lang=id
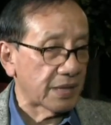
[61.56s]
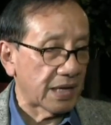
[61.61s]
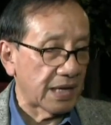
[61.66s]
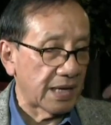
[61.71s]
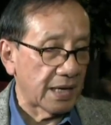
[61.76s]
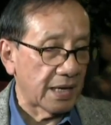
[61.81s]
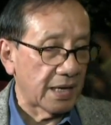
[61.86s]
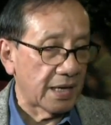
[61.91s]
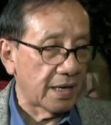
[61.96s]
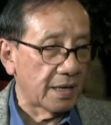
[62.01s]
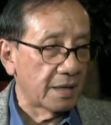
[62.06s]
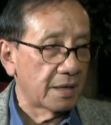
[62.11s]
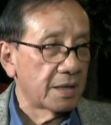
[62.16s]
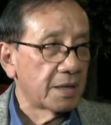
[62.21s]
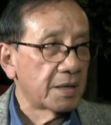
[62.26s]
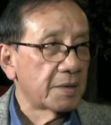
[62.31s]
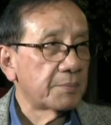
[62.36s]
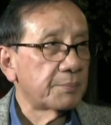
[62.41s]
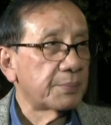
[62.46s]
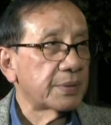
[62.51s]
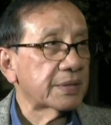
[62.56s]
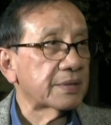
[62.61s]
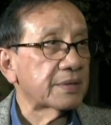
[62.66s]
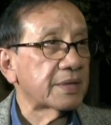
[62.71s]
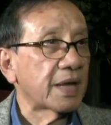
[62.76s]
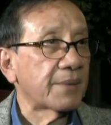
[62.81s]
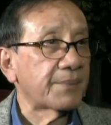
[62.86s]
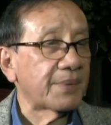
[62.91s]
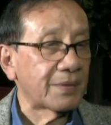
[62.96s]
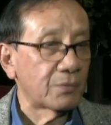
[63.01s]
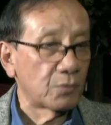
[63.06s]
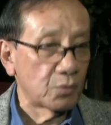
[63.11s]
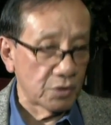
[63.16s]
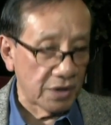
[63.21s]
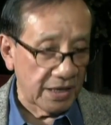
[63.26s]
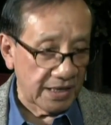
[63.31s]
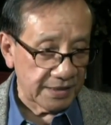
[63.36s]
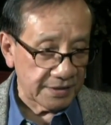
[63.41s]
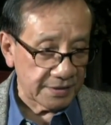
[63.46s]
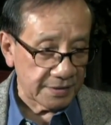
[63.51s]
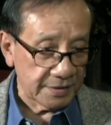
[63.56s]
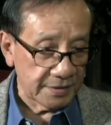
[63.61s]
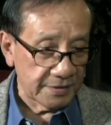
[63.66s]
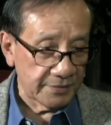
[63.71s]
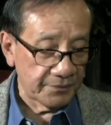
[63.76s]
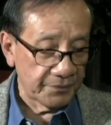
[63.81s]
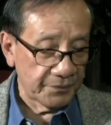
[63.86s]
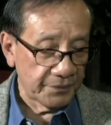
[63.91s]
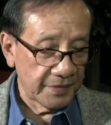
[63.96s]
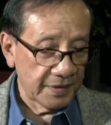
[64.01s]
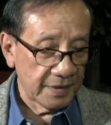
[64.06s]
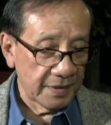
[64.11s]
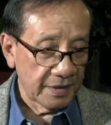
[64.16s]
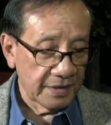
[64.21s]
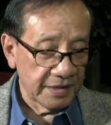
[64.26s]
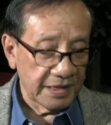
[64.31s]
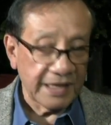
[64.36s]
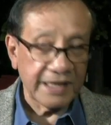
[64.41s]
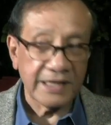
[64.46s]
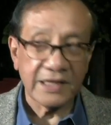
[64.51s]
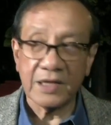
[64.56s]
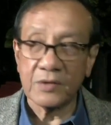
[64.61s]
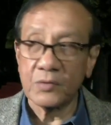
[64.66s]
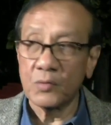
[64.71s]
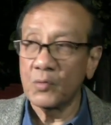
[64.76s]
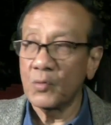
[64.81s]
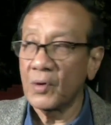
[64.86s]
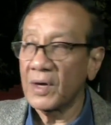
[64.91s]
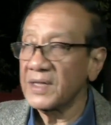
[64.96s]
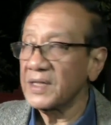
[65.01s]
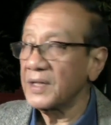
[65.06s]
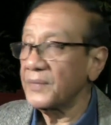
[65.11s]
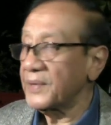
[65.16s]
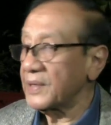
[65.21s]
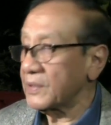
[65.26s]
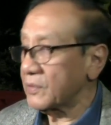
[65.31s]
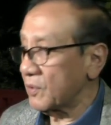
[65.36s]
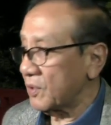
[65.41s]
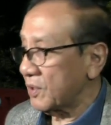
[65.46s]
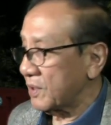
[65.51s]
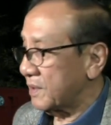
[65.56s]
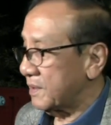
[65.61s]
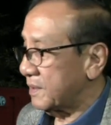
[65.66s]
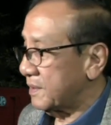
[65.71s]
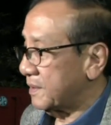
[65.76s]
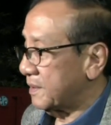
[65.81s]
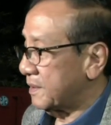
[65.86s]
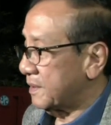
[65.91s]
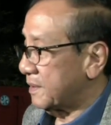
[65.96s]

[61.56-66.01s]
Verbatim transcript: dalam rangka persiapan Munas. Ya kita tunggu aja besok